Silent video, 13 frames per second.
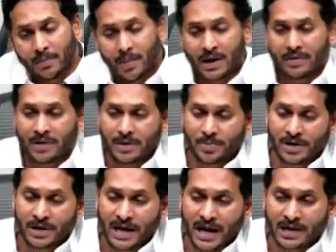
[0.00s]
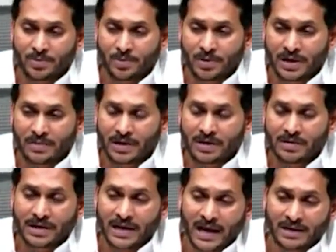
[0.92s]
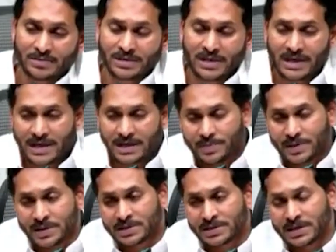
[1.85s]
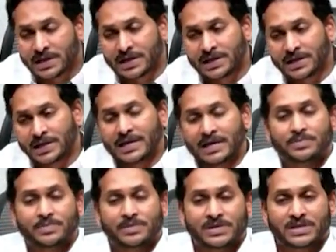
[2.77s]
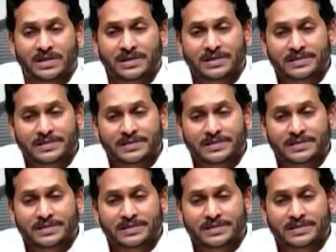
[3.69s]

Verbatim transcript: మన వైపున న్యాయం ఉండి మనకు న్యాయం జరగని పరిస్థితులు ఎక్కడైనా కనిపించినా